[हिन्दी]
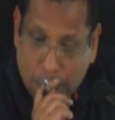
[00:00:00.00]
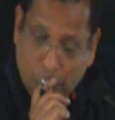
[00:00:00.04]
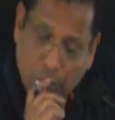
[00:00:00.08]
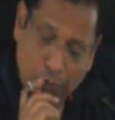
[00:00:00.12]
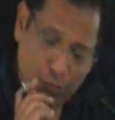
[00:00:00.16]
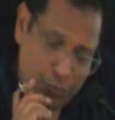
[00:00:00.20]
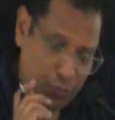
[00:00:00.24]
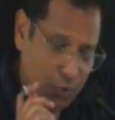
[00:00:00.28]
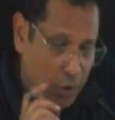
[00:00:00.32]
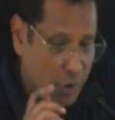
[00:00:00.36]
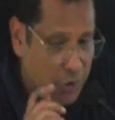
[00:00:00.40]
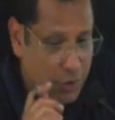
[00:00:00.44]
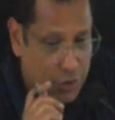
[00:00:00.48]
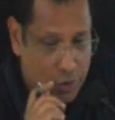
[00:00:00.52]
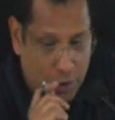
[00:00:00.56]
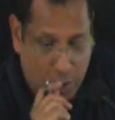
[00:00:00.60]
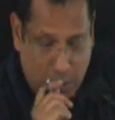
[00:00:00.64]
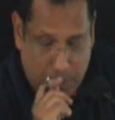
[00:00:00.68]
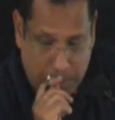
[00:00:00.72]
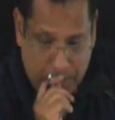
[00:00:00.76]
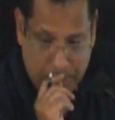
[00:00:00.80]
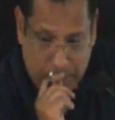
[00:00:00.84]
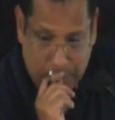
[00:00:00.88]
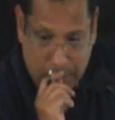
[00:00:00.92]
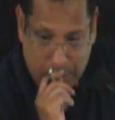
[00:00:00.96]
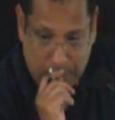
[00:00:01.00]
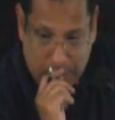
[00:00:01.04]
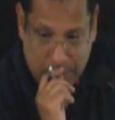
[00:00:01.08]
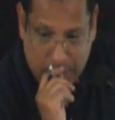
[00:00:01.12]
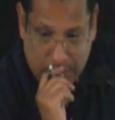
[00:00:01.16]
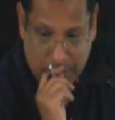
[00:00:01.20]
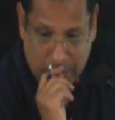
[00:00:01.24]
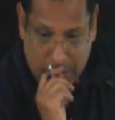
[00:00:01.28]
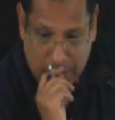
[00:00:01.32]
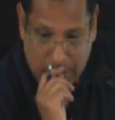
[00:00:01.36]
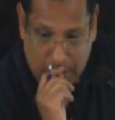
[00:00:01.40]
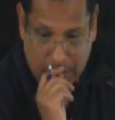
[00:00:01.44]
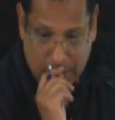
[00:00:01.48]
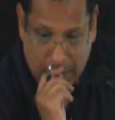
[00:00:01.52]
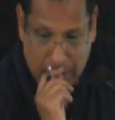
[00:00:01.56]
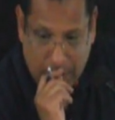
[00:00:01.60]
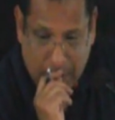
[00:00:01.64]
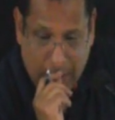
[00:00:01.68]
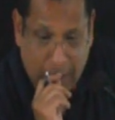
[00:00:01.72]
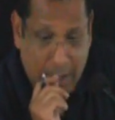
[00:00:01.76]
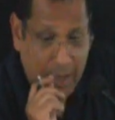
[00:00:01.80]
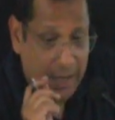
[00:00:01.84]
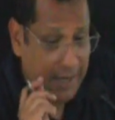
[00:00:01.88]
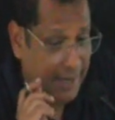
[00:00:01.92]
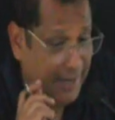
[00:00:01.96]
full stop.
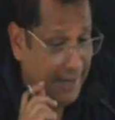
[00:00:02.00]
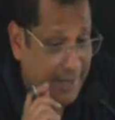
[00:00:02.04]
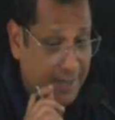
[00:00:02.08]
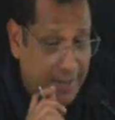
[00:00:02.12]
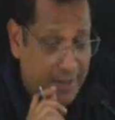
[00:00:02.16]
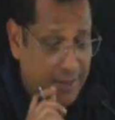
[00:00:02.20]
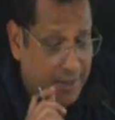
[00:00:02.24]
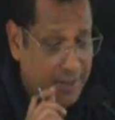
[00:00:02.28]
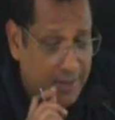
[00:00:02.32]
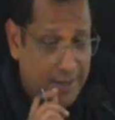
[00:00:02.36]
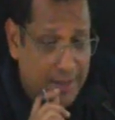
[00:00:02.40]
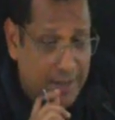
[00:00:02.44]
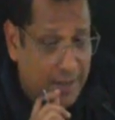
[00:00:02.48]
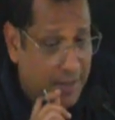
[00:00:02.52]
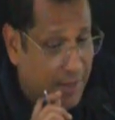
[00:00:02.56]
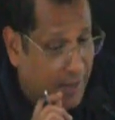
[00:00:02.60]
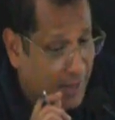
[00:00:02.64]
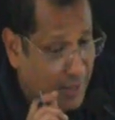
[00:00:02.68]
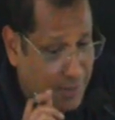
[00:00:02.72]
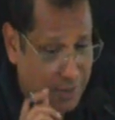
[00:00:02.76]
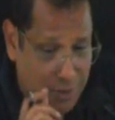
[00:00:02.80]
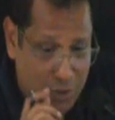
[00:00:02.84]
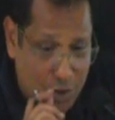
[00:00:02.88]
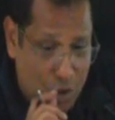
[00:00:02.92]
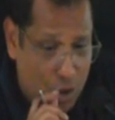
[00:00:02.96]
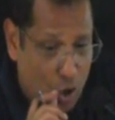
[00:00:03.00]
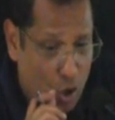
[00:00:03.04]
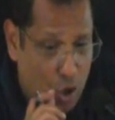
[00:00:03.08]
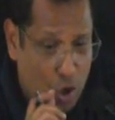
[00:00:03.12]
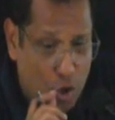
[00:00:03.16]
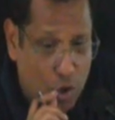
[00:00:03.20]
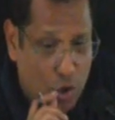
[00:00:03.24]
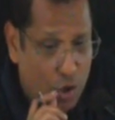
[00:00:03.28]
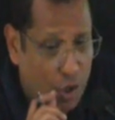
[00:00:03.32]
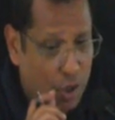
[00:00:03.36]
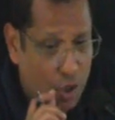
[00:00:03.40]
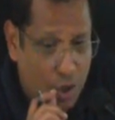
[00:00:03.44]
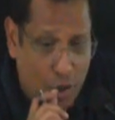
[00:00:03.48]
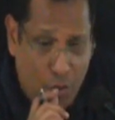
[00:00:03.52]
It does not